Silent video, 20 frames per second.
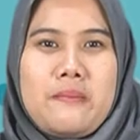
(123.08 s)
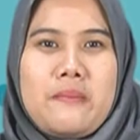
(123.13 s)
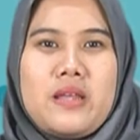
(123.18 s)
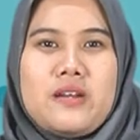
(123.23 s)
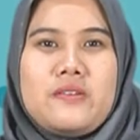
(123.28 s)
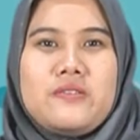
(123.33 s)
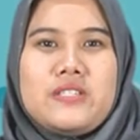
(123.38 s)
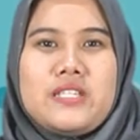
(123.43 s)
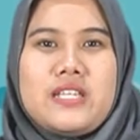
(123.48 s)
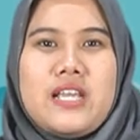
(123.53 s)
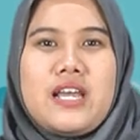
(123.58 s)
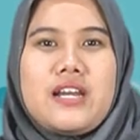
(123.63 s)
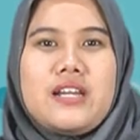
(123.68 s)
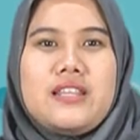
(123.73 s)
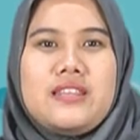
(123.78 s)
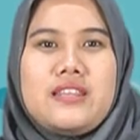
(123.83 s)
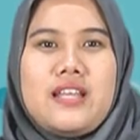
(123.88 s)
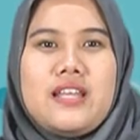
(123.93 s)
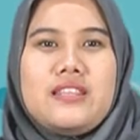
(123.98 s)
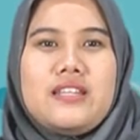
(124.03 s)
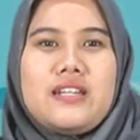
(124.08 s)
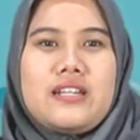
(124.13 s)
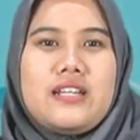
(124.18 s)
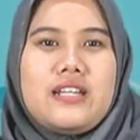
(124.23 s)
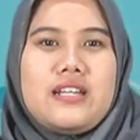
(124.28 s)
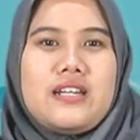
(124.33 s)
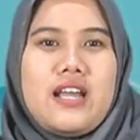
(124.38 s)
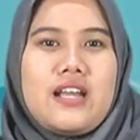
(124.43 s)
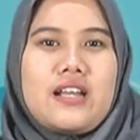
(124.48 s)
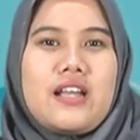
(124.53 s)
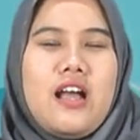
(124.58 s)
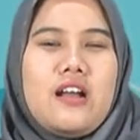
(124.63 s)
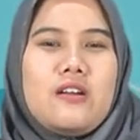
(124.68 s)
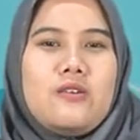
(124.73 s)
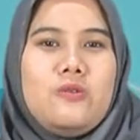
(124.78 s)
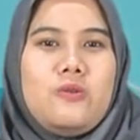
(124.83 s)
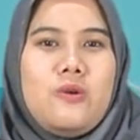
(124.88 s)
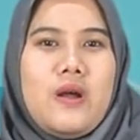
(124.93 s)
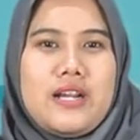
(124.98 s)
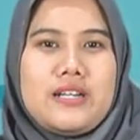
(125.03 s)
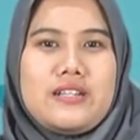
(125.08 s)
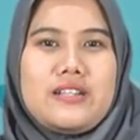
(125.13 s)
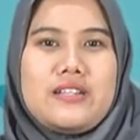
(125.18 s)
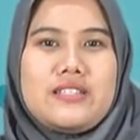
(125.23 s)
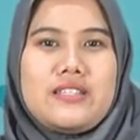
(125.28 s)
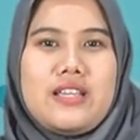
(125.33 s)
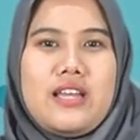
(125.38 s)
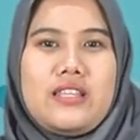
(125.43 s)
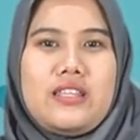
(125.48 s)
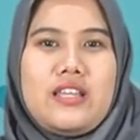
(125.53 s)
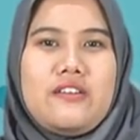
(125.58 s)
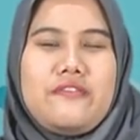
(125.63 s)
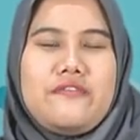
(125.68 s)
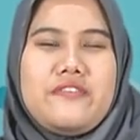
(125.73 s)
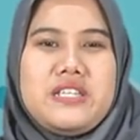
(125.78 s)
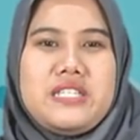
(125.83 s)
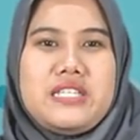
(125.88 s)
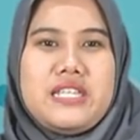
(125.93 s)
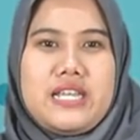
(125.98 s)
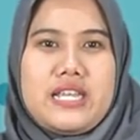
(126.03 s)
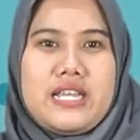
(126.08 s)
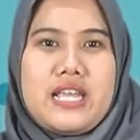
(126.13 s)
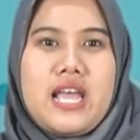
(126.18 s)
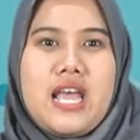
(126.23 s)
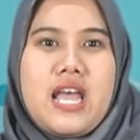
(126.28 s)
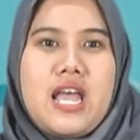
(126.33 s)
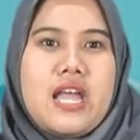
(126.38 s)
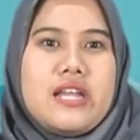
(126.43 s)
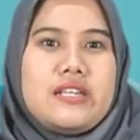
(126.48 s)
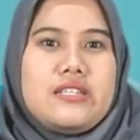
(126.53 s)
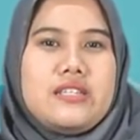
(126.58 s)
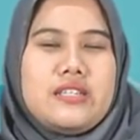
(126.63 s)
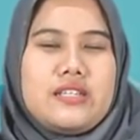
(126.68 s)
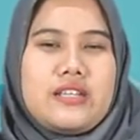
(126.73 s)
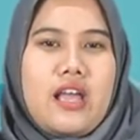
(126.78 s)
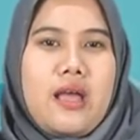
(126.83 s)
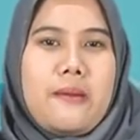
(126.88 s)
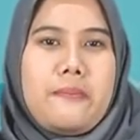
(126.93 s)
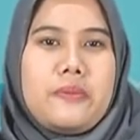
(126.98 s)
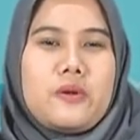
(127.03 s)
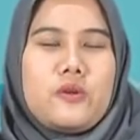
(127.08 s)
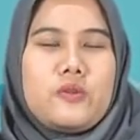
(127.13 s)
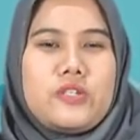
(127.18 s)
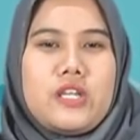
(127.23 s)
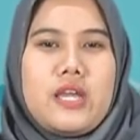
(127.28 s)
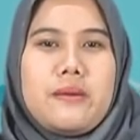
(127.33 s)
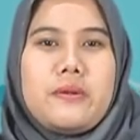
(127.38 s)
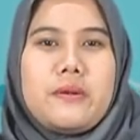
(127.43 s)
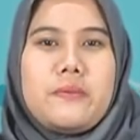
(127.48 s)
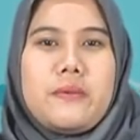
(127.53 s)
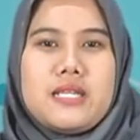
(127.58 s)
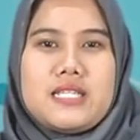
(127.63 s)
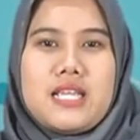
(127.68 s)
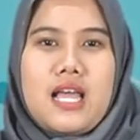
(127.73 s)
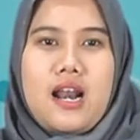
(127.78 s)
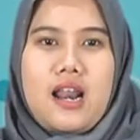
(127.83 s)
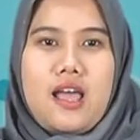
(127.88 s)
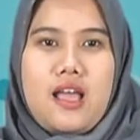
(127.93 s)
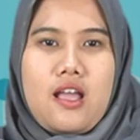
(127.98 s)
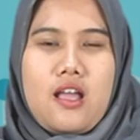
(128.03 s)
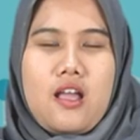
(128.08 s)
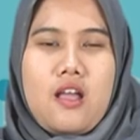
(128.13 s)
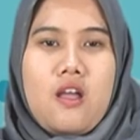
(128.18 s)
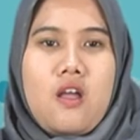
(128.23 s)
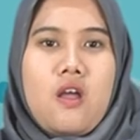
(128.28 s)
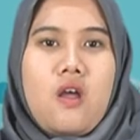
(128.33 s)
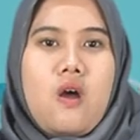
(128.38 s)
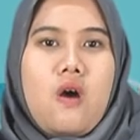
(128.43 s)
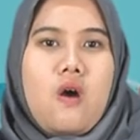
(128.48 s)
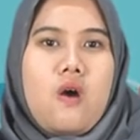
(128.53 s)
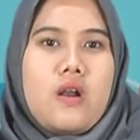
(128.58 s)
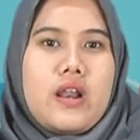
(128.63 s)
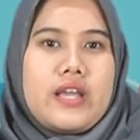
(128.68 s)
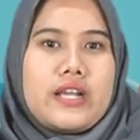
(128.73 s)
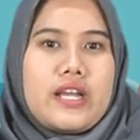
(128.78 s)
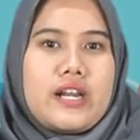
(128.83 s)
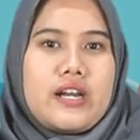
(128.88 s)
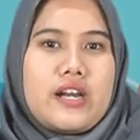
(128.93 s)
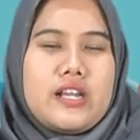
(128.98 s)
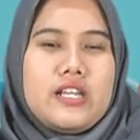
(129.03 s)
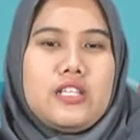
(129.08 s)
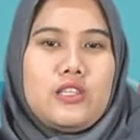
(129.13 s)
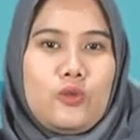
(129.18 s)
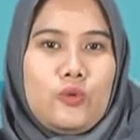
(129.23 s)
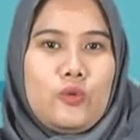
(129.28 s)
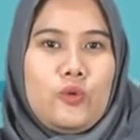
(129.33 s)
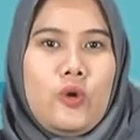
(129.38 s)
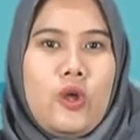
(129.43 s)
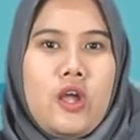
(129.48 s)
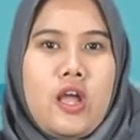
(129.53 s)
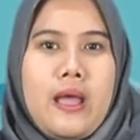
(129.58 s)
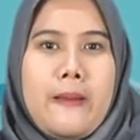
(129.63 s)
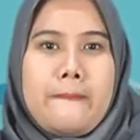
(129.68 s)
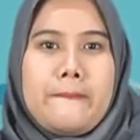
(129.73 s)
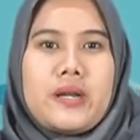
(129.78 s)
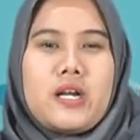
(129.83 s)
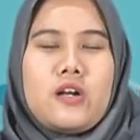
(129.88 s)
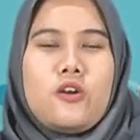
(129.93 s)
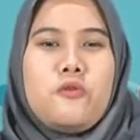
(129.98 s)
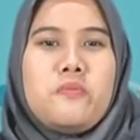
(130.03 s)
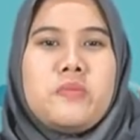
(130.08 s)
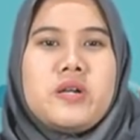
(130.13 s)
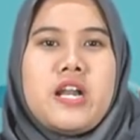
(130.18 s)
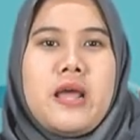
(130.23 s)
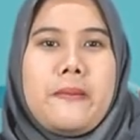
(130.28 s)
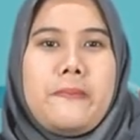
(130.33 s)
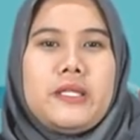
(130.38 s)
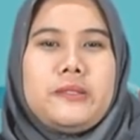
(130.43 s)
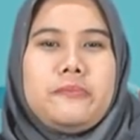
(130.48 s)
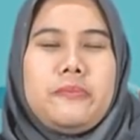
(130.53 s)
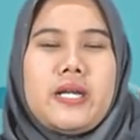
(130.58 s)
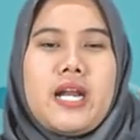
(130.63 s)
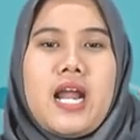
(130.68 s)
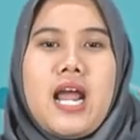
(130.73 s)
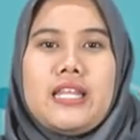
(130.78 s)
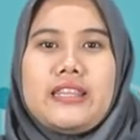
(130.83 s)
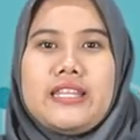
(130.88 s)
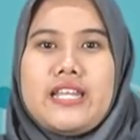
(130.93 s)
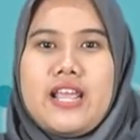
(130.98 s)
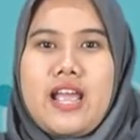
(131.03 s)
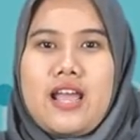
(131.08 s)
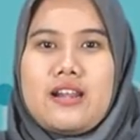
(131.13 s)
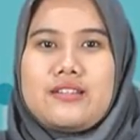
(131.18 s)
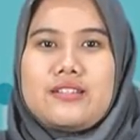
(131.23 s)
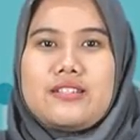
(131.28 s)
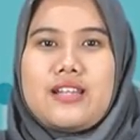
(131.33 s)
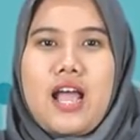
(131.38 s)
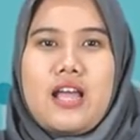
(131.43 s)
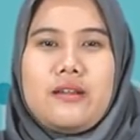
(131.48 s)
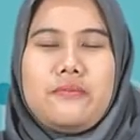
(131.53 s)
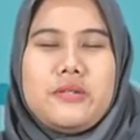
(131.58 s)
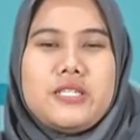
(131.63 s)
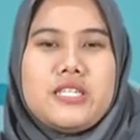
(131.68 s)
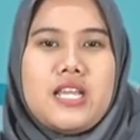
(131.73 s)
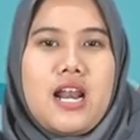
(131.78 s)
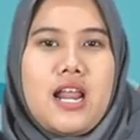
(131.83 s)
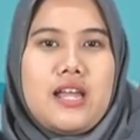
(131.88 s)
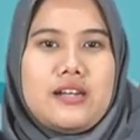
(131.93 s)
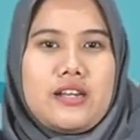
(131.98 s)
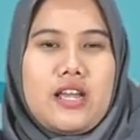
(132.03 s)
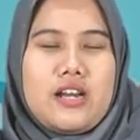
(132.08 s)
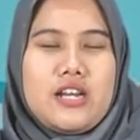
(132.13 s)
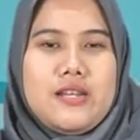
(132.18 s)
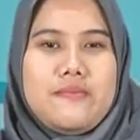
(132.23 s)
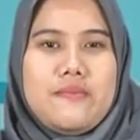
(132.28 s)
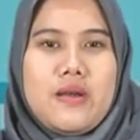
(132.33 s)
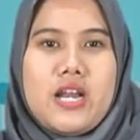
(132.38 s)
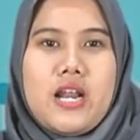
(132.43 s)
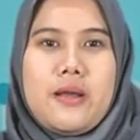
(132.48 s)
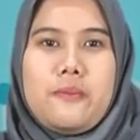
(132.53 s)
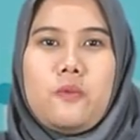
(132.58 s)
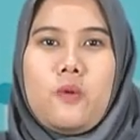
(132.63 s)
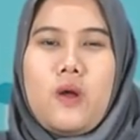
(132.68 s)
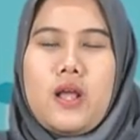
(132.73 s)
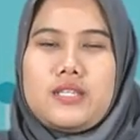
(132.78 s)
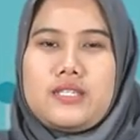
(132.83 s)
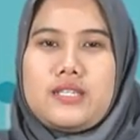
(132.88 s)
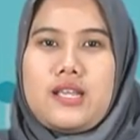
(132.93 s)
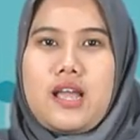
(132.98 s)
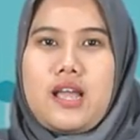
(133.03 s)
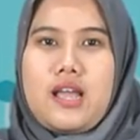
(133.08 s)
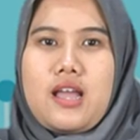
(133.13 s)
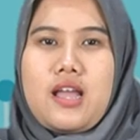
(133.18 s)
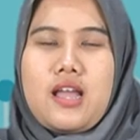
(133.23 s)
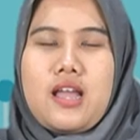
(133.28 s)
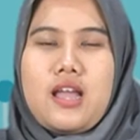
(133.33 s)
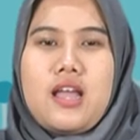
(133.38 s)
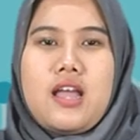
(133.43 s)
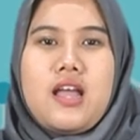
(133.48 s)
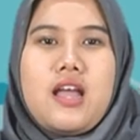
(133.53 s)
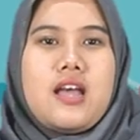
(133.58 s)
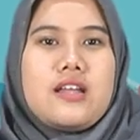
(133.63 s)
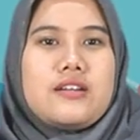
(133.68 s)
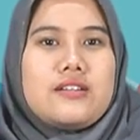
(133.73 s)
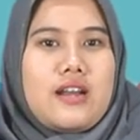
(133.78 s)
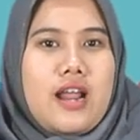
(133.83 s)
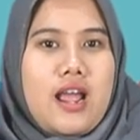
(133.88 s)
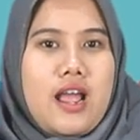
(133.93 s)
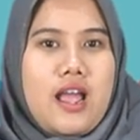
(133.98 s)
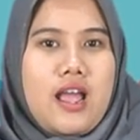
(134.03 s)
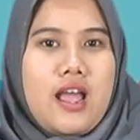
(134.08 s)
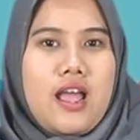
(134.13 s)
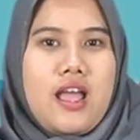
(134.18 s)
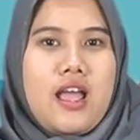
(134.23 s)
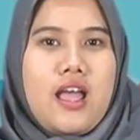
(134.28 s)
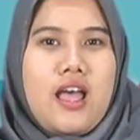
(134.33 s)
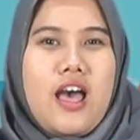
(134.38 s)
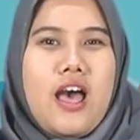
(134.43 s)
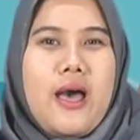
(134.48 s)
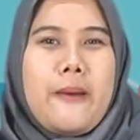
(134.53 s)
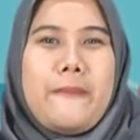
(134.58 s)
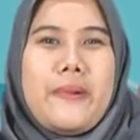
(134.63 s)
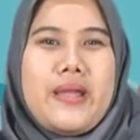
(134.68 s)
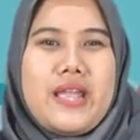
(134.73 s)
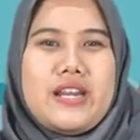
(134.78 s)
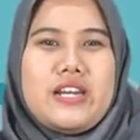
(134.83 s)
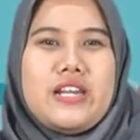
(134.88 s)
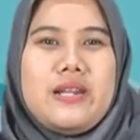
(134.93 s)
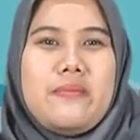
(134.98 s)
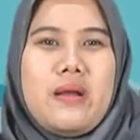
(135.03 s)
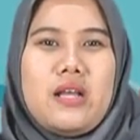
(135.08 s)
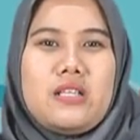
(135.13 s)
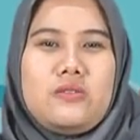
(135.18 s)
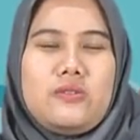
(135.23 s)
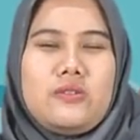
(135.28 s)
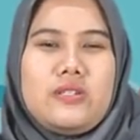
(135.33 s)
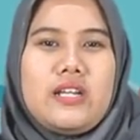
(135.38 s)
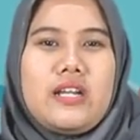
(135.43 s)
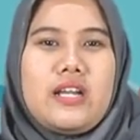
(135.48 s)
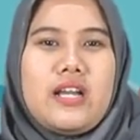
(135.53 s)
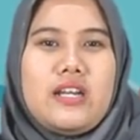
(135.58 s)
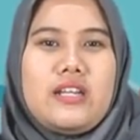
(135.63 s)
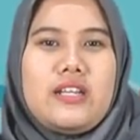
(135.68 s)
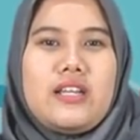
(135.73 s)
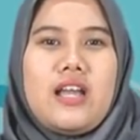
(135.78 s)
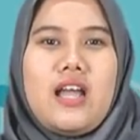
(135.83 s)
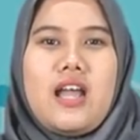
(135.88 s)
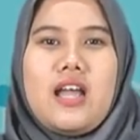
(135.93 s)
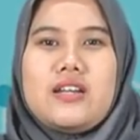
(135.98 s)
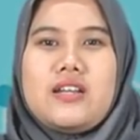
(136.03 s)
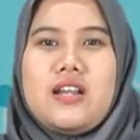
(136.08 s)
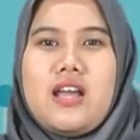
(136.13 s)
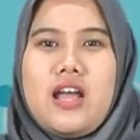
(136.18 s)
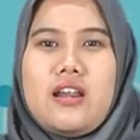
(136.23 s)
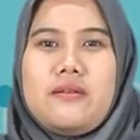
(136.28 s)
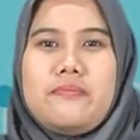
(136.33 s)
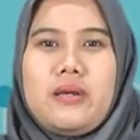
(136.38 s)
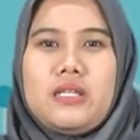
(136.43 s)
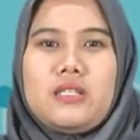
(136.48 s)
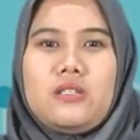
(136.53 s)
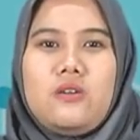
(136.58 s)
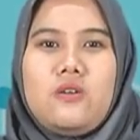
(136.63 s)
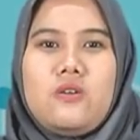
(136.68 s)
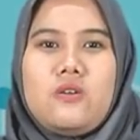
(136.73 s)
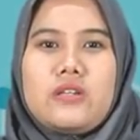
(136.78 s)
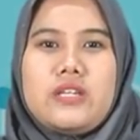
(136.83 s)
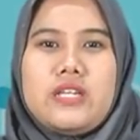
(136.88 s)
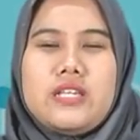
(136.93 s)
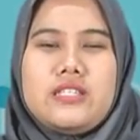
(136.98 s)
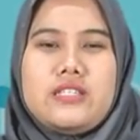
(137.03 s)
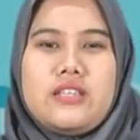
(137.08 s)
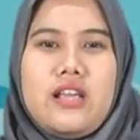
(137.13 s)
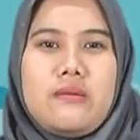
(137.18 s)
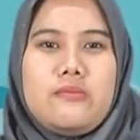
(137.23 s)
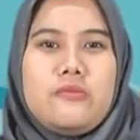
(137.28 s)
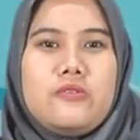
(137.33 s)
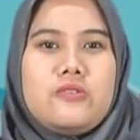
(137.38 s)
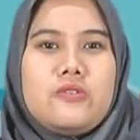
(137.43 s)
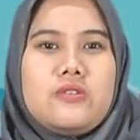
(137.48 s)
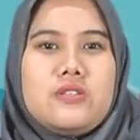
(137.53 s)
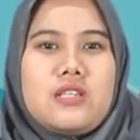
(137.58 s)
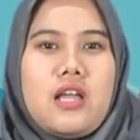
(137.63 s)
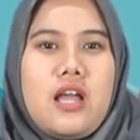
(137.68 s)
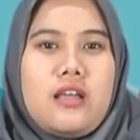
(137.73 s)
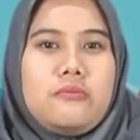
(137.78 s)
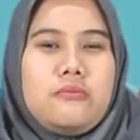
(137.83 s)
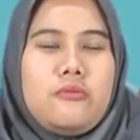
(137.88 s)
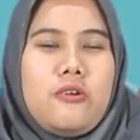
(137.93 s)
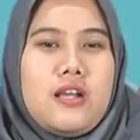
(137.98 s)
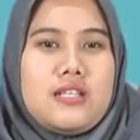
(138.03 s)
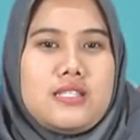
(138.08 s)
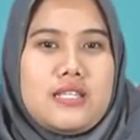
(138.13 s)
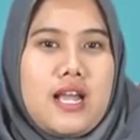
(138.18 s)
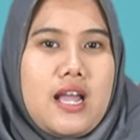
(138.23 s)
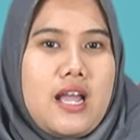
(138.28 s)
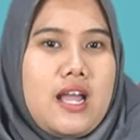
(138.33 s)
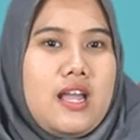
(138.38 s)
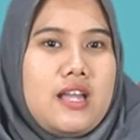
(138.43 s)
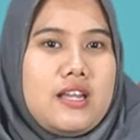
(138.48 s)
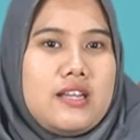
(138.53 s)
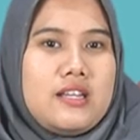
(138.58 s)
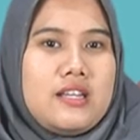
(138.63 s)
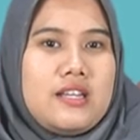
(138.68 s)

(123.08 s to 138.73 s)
manusia rentan terkena gangguan kesehatan fisik jika perutnya bermasalah. Oleh karena itu, perlu mendapat perhatian saat menjalankan ibadah puasa. Nah, apa yang dimaksud dengan keadaan patologis yang muncul saat puasa?